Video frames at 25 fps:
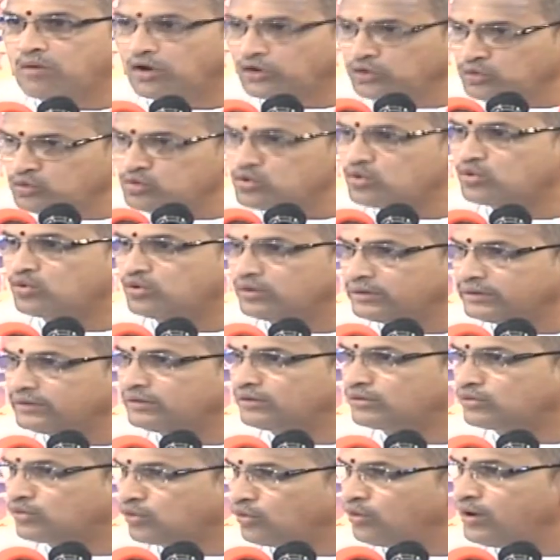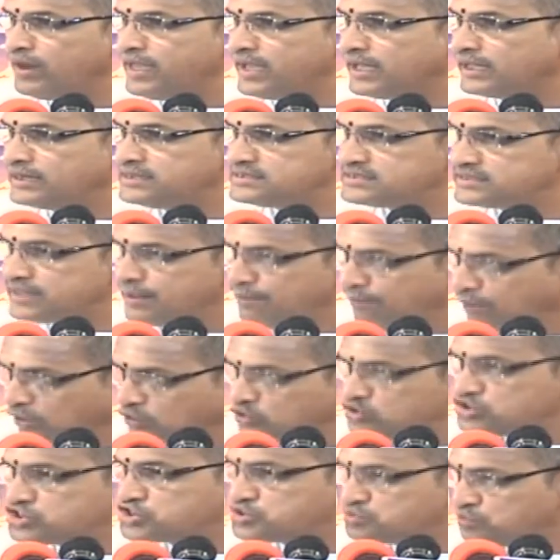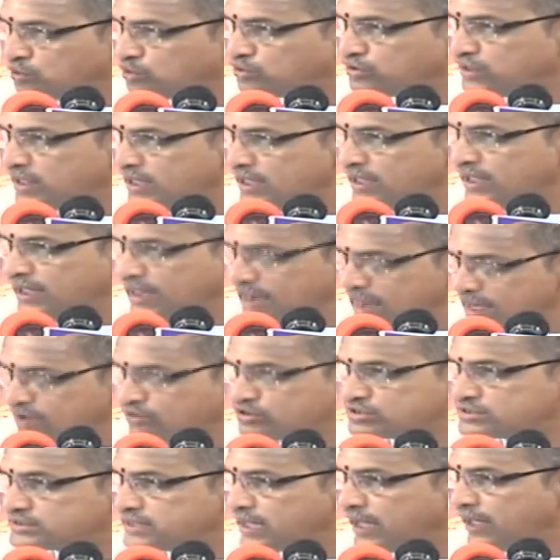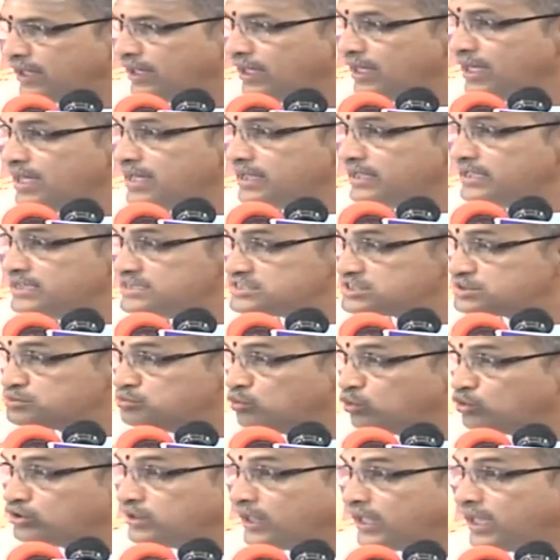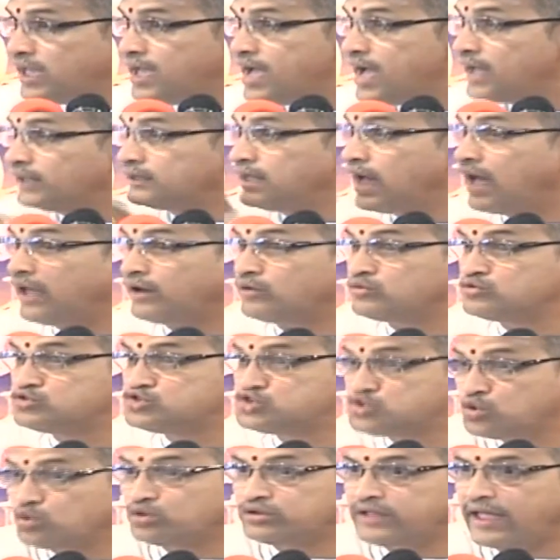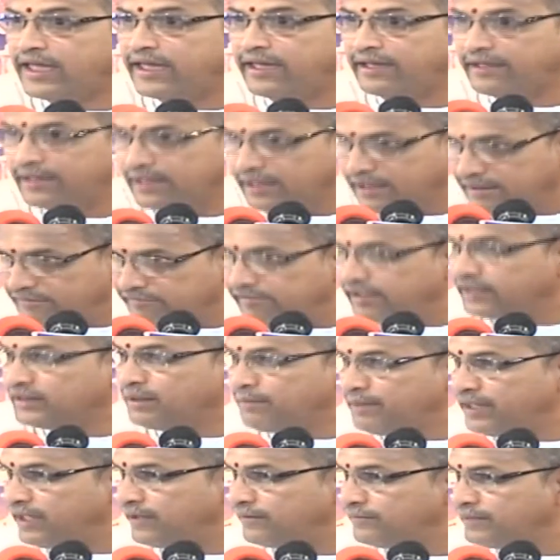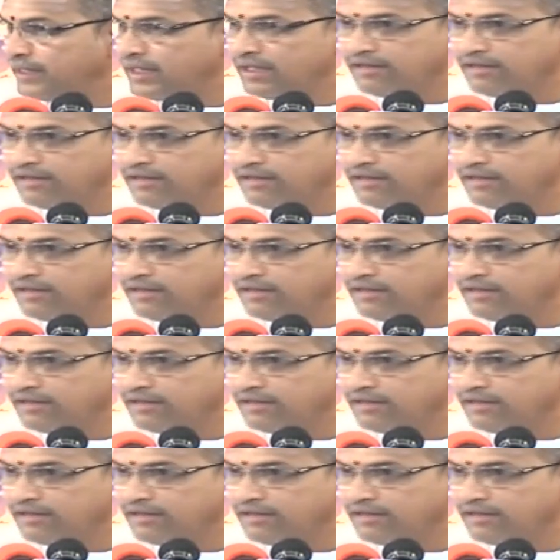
మనువు క్రోడీకరిస్తే మనుస్మృతి ఇలా వస్తాయి ఈ స్మృతికి ఆధారం శృతే వేదమే